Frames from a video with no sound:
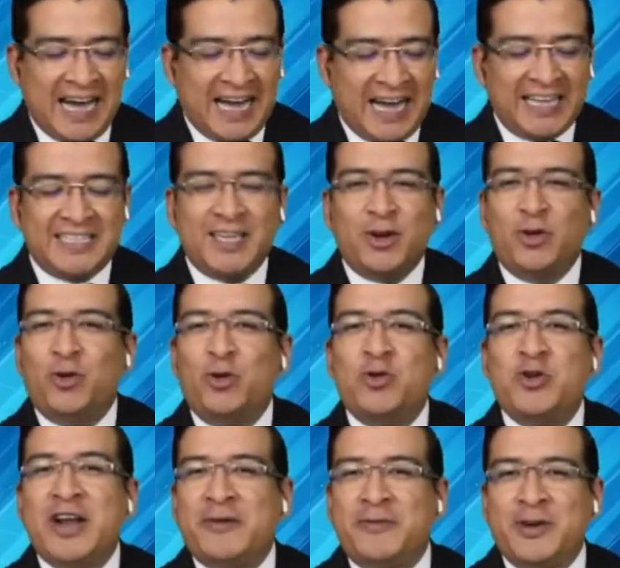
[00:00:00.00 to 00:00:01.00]
hacen
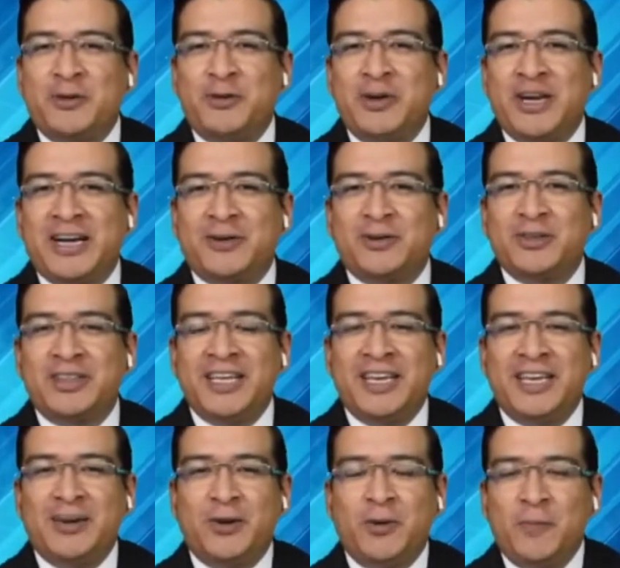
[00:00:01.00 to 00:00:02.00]
una figura
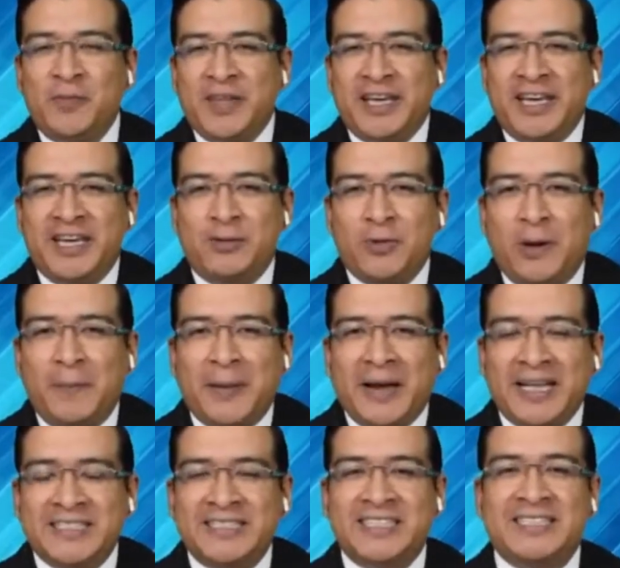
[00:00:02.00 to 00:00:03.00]
contigo y tú
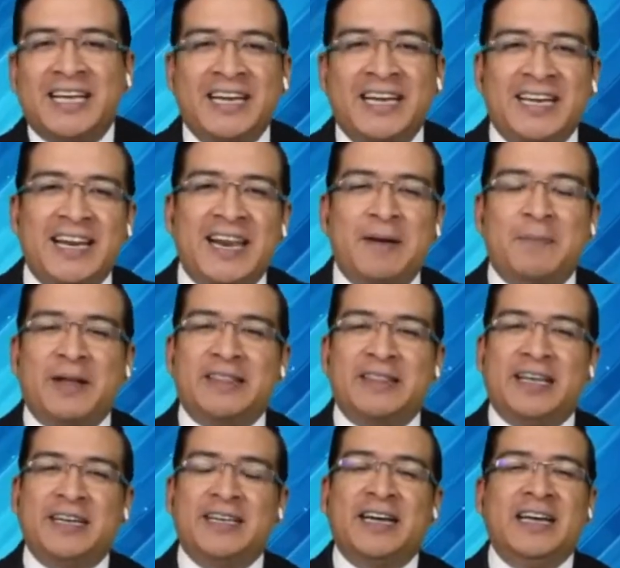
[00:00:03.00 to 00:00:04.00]
apareces ahí en la
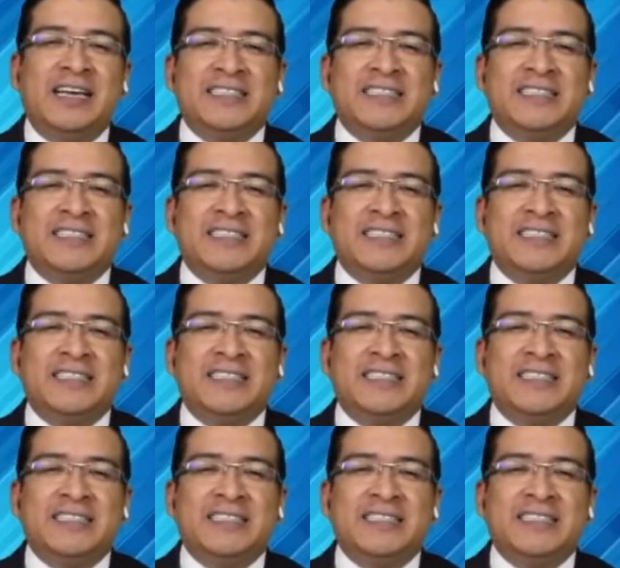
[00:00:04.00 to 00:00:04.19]
pantalla.